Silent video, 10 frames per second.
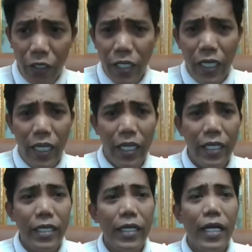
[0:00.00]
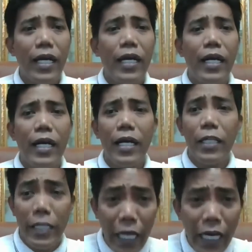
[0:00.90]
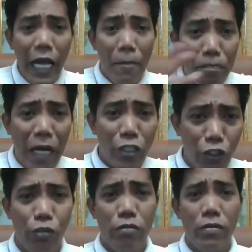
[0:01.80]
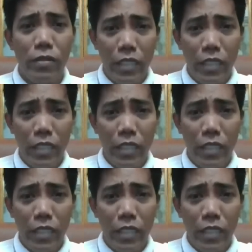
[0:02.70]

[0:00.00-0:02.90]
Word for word: ano yan eh, uh, yan ang ambag niyo,